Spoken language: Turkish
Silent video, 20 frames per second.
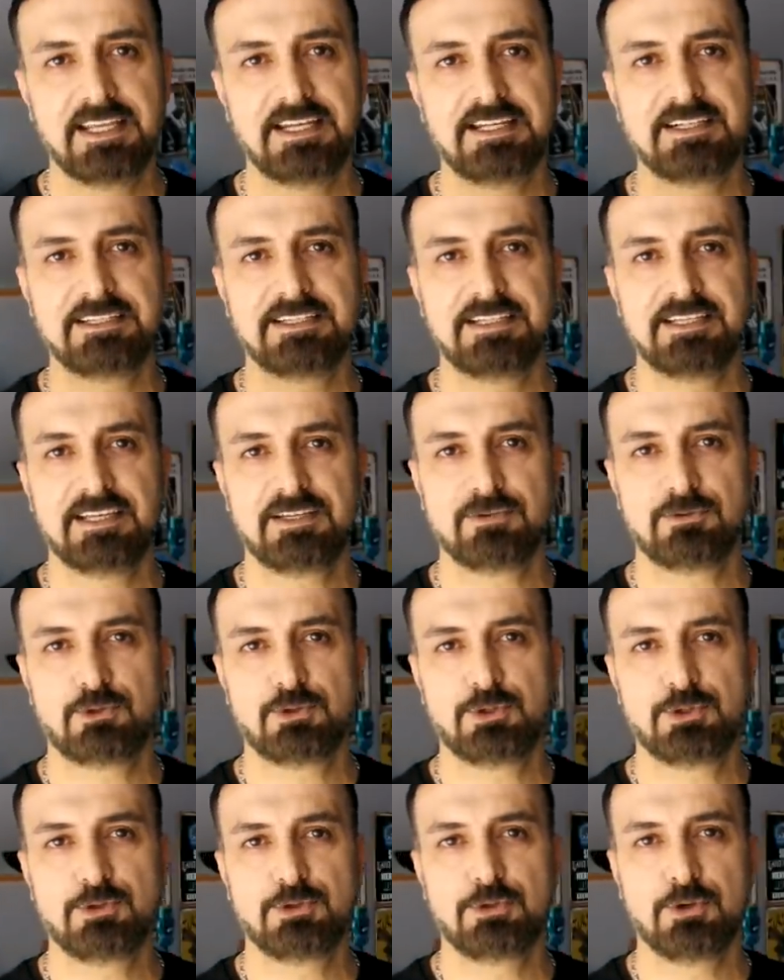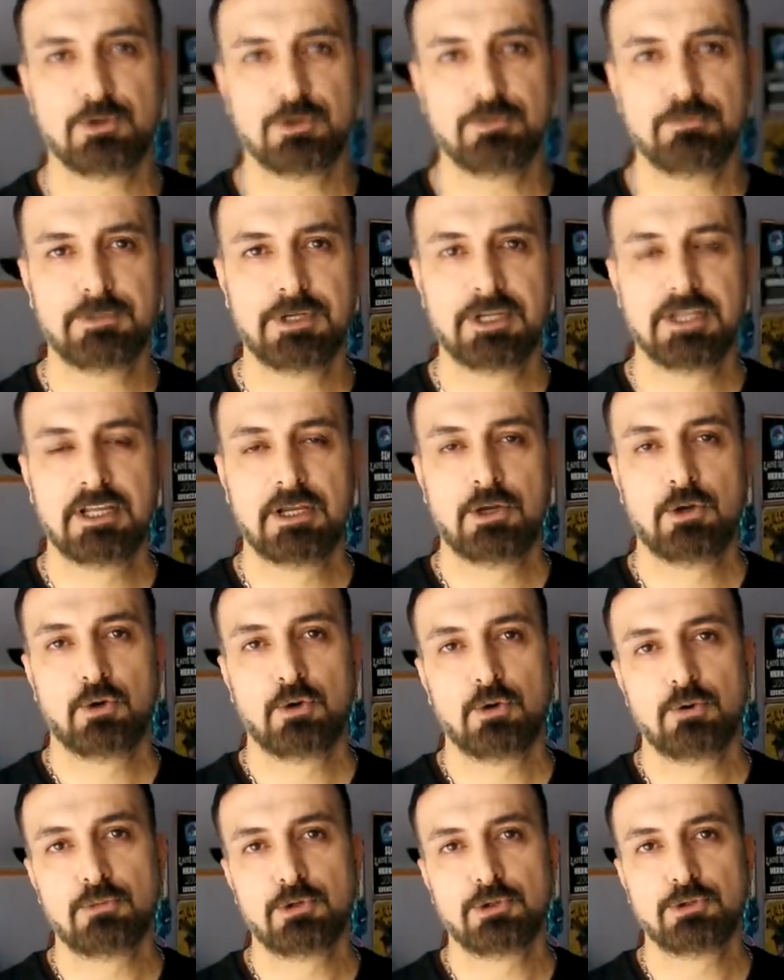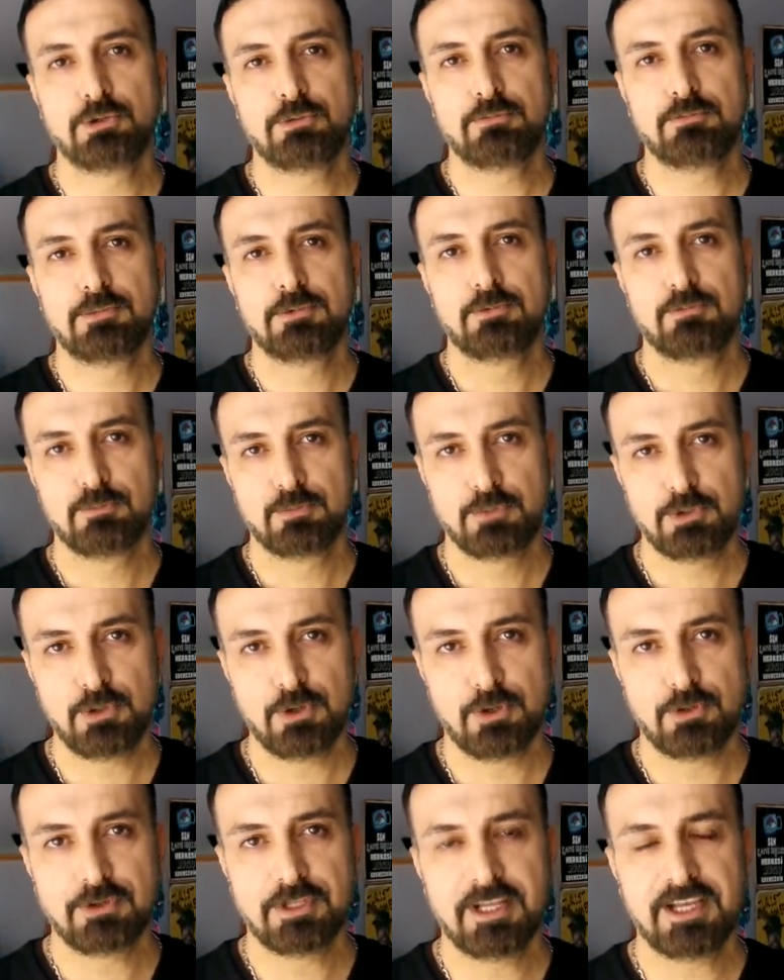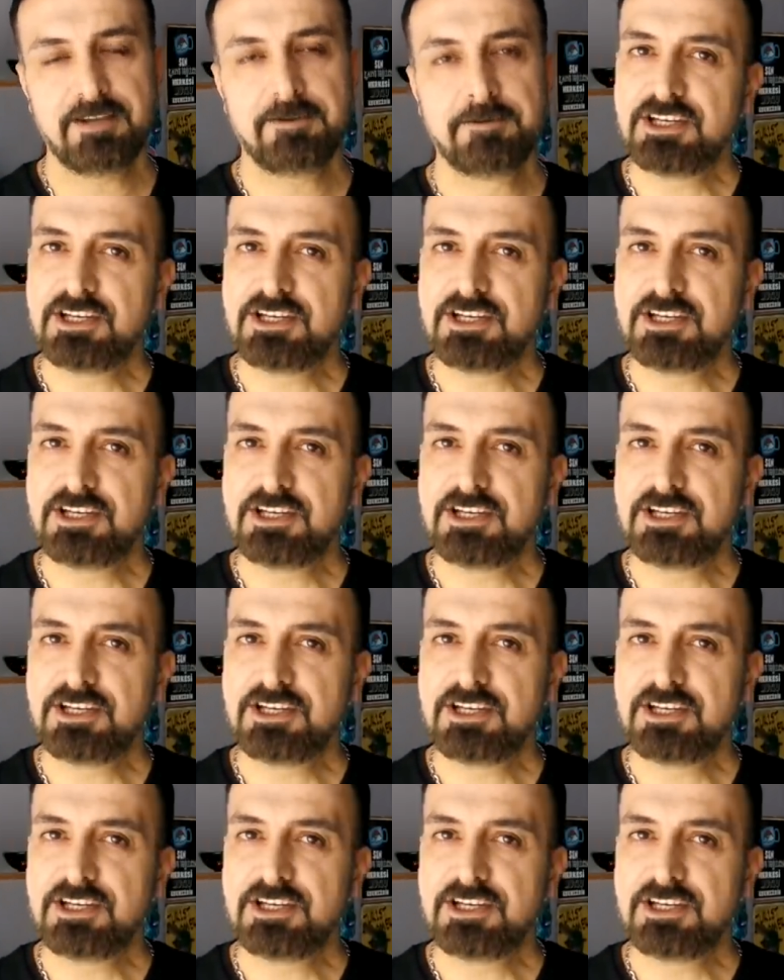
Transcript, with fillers: gelir diye düşünüyorum. Umudum bu yönde.